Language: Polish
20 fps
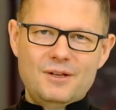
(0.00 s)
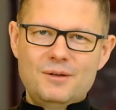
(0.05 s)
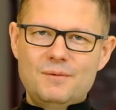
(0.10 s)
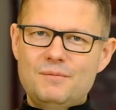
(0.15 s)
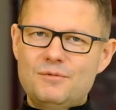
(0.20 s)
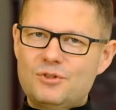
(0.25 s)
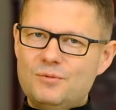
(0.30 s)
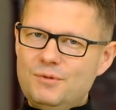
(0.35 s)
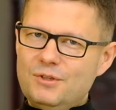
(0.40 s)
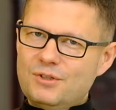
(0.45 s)

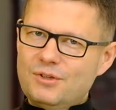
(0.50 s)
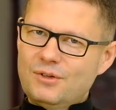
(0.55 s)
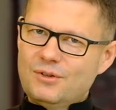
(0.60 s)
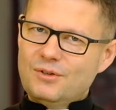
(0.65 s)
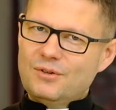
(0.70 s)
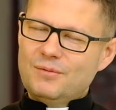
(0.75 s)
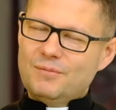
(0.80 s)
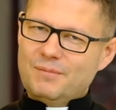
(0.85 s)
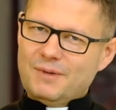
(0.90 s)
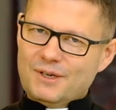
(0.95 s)
Brzmi
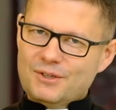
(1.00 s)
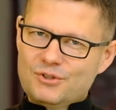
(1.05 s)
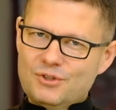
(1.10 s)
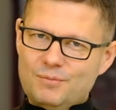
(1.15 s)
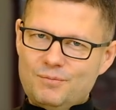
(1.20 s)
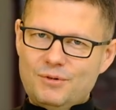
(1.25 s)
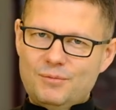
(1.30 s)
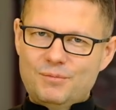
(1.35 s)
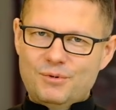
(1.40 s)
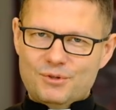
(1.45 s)
to bardzo
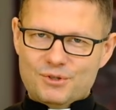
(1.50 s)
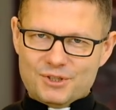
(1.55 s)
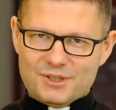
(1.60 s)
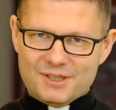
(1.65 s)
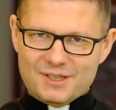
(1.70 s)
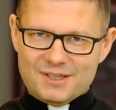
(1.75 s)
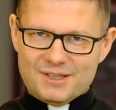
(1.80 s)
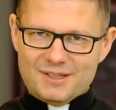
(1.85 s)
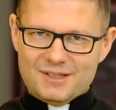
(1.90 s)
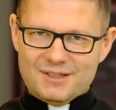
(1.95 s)

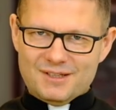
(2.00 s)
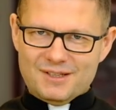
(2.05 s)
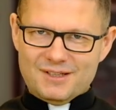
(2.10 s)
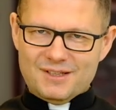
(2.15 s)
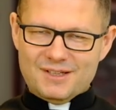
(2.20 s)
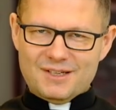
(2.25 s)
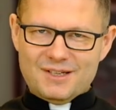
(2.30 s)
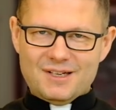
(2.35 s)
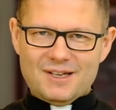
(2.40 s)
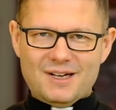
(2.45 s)
pobożnie,
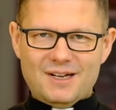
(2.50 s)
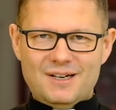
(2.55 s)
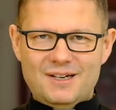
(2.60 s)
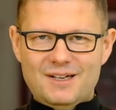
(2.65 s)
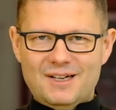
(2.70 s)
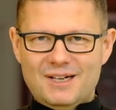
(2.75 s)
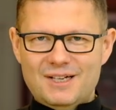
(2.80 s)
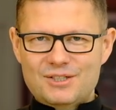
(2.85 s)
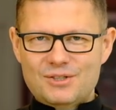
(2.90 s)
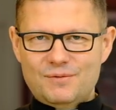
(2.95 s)
ale
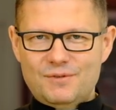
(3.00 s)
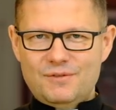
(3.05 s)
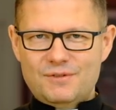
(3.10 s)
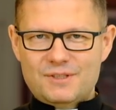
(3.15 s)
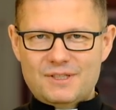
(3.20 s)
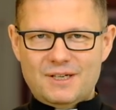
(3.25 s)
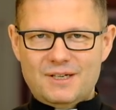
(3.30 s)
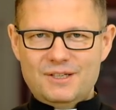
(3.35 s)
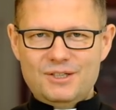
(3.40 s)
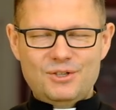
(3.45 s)
Ahazowi
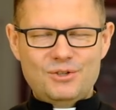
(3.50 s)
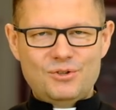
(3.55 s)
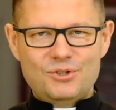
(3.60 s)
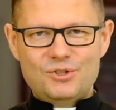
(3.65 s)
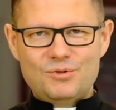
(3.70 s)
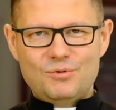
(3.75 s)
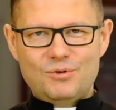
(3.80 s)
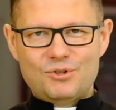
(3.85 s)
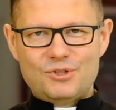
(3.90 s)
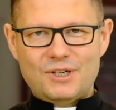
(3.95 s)
wcale nie
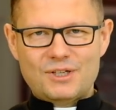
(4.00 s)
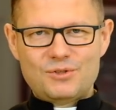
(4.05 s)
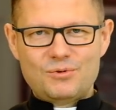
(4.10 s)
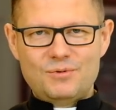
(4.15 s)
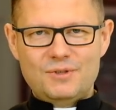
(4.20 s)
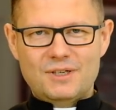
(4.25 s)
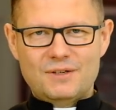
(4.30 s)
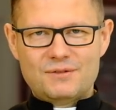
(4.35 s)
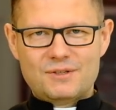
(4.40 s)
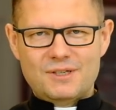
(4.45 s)
chodziło o
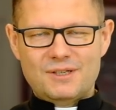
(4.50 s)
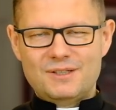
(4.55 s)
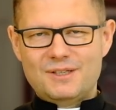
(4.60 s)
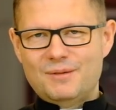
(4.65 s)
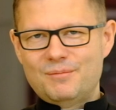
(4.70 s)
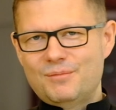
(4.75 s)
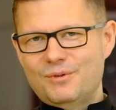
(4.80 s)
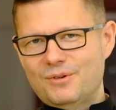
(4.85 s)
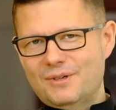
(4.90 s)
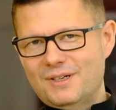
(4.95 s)
szacunek
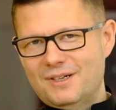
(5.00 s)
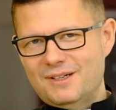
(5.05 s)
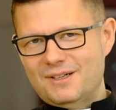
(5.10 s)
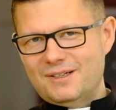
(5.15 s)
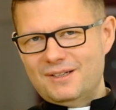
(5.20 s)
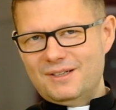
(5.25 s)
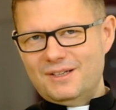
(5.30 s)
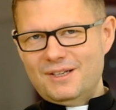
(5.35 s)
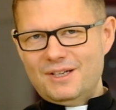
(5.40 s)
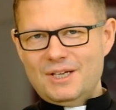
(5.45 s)
względem Boga.
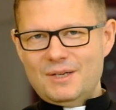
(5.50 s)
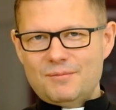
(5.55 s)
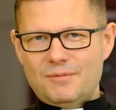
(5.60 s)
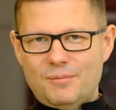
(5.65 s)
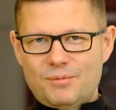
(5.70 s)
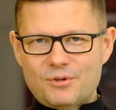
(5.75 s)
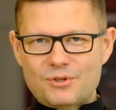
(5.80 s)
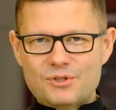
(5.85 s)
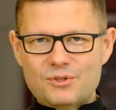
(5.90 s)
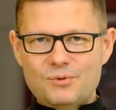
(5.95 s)
Po
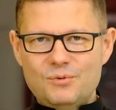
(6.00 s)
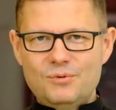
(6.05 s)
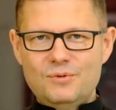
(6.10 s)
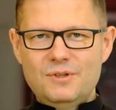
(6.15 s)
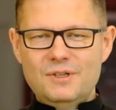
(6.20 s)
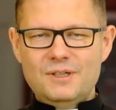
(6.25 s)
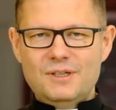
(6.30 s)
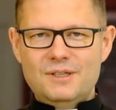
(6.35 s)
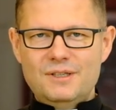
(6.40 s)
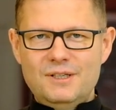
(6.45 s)
prostu
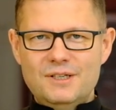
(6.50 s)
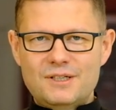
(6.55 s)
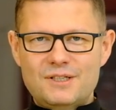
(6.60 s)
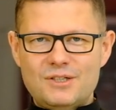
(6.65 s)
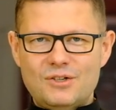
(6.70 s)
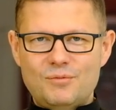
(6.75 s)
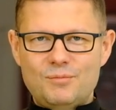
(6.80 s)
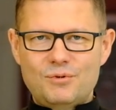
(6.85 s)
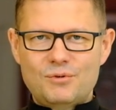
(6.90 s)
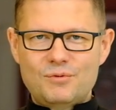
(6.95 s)
nie
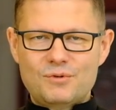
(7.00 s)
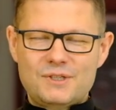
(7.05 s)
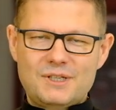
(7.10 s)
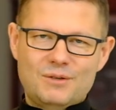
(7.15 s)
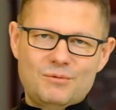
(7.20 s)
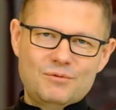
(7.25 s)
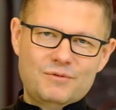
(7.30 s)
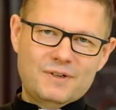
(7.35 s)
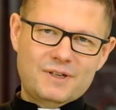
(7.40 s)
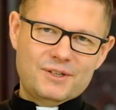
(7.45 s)
chciał Bogu
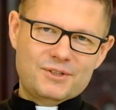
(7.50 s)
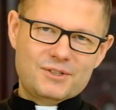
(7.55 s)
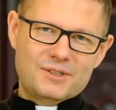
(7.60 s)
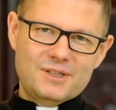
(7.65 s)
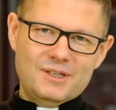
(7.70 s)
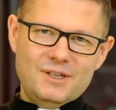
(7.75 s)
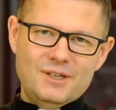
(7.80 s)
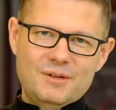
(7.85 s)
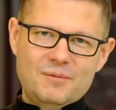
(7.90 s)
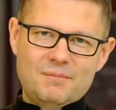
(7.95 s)
zaufać.
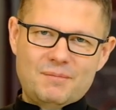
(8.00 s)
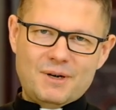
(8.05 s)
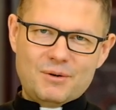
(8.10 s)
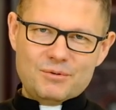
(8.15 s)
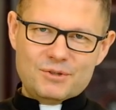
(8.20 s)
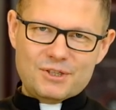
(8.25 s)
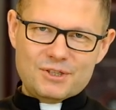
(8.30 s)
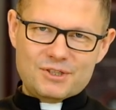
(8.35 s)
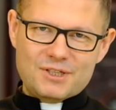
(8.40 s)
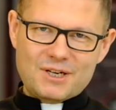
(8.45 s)
Bał
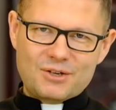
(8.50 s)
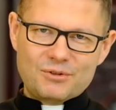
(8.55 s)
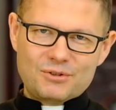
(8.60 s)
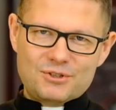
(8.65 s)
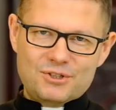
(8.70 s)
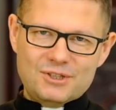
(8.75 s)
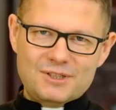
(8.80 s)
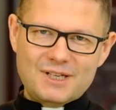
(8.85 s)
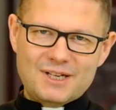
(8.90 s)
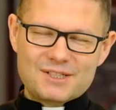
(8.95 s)
się, że jak
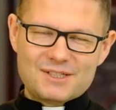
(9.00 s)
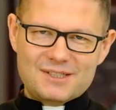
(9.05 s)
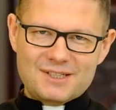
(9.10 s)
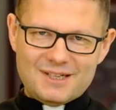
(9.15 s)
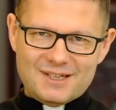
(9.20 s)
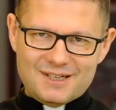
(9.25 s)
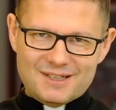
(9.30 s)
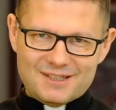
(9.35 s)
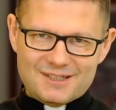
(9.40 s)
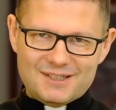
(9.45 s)
odczyta
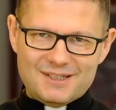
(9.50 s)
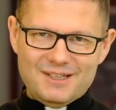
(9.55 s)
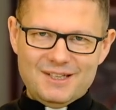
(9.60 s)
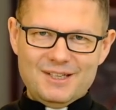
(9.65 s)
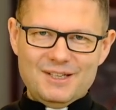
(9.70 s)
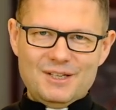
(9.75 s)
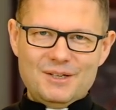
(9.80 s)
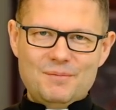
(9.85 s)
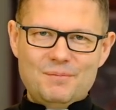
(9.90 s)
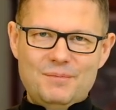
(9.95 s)
znak,
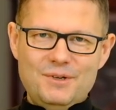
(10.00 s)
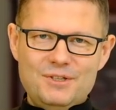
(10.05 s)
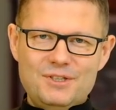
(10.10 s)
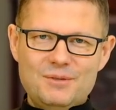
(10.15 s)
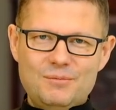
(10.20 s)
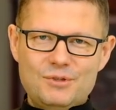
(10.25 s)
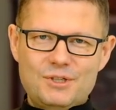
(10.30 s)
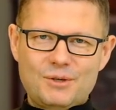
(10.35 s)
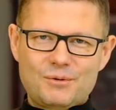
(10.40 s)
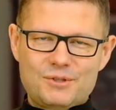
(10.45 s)
będzie
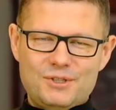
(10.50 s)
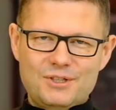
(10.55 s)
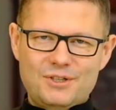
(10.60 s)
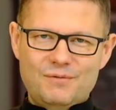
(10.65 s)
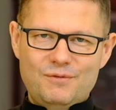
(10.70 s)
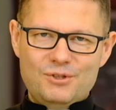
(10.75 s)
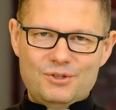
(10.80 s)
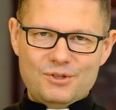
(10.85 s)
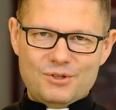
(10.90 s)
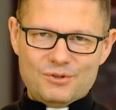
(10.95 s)
musiał z tego
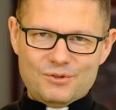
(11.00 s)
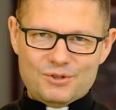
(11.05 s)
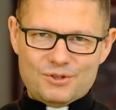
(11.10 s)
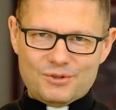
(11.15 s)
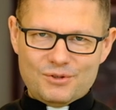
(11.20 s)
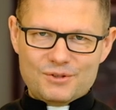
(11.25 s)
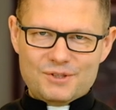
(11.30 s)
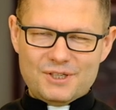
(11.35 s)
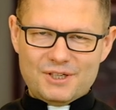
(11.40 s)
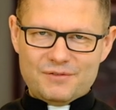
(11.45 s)
wyciągnąć
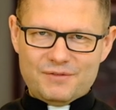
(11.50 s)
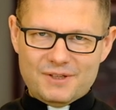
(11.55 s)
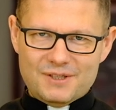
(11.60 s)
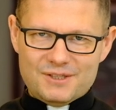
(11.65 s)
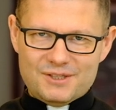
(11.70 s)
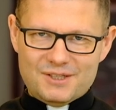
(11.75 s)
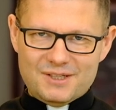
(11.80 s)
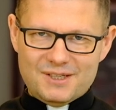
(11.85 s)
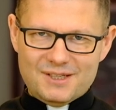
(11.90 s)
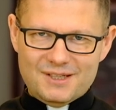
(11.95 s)

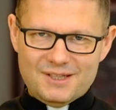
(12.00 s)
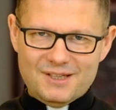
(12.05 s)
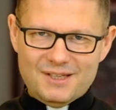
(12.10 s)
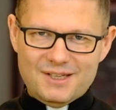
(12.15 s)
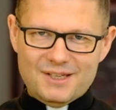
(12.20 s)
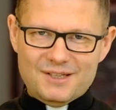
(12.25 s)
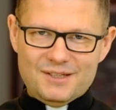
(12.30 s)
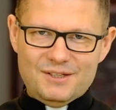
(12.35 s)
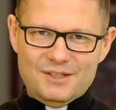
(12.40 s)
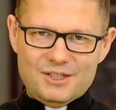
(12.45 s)
konsekwencje
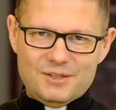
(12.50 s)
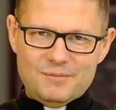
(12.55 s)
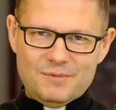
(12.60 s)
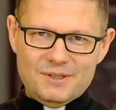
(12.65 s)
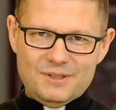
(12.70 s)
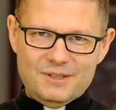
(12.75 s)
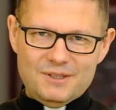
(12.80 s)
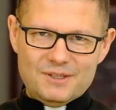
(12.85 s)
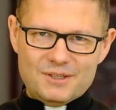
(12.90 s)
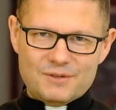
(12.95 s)
i
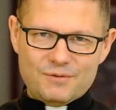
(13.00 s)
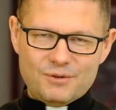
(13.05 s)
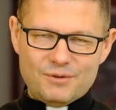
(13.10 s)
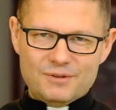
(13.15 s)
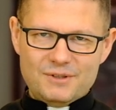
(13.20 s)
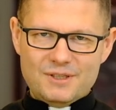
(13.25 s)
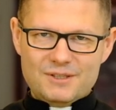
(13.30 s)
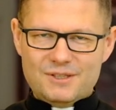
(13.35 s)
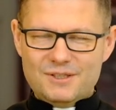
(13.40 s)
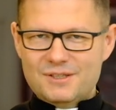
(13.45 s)
zmienić swoją
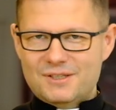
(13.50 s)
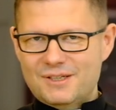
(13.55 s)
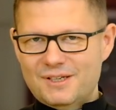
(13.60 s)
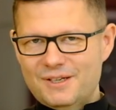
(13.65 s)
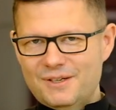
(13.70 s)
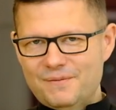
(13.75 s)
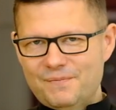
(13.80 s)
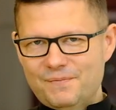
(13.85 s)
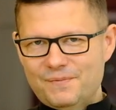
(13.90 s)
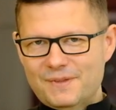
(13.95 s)
decyzję.